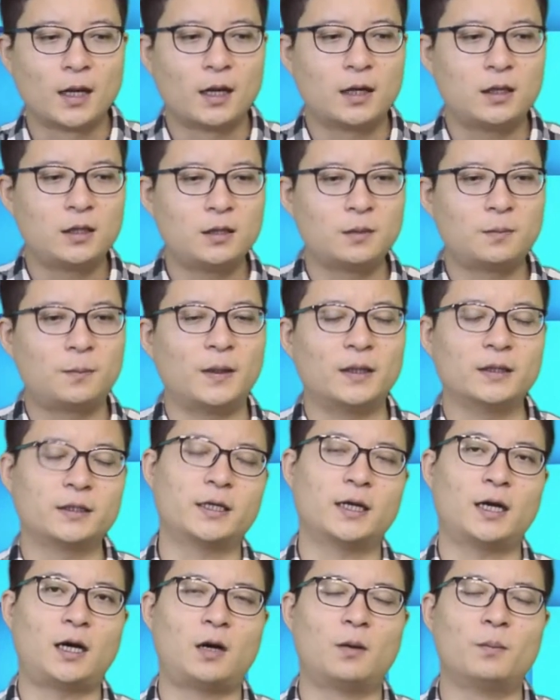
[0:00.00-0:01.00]
日本
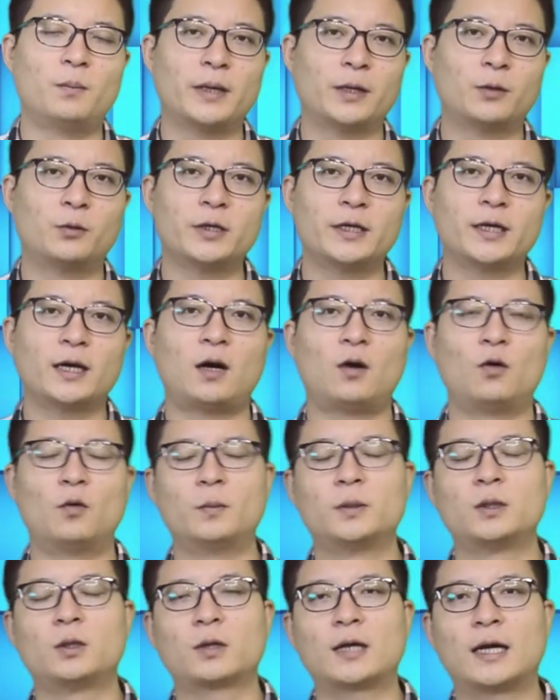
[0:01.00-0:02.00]
也好，美国也好，我
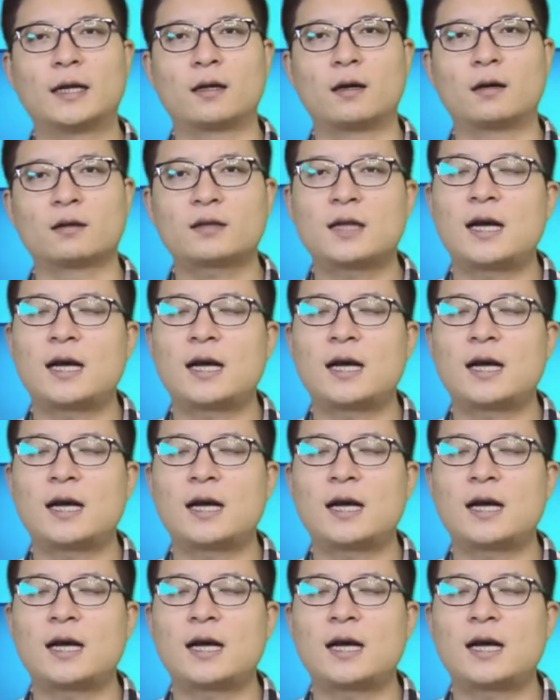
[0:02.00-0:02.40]
们都看到，